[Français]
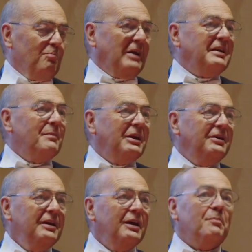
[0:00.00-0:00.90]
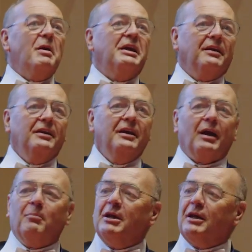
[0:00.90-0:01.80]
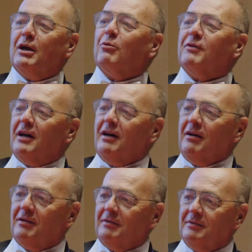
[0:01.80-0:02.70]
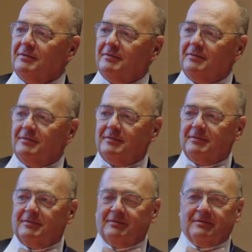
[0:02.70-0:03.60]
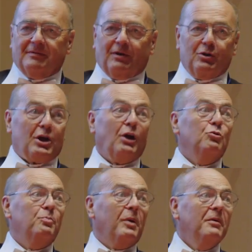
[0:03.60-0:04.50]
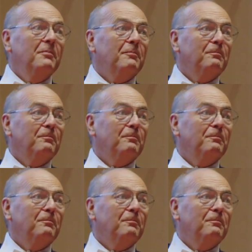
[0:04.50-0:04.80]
Mathématiques, mécaniques appliquées aux arts, Charles Dupin.